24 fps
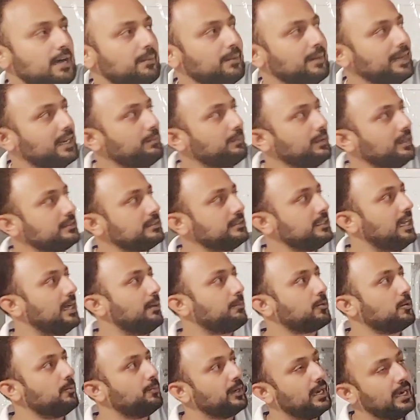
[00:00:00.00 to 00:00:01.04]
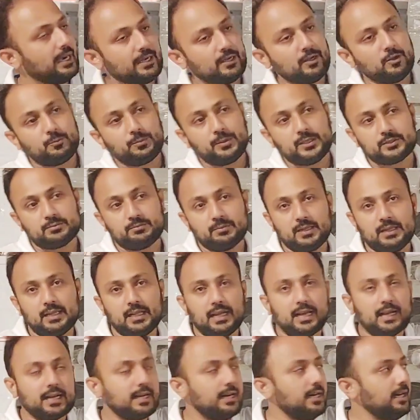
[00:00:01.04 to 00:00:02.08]
हमारे पास ये आपको ब्रांड न्यू पीस मिल
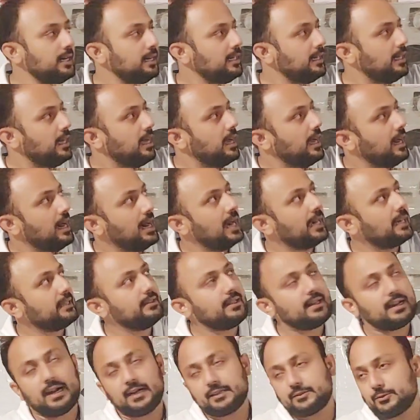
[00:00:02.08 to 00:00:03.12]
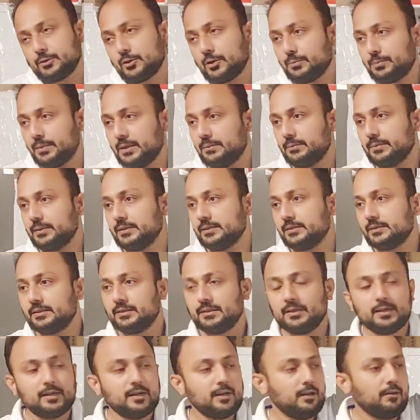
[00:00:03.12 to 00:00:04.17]
जाएगा आठ हजार आठ सौ रुपए में
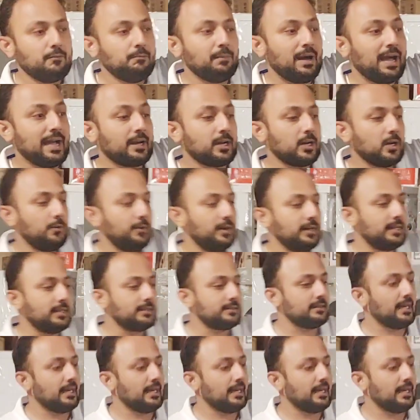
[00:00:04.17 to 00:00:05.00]
माइक्रोवेवन की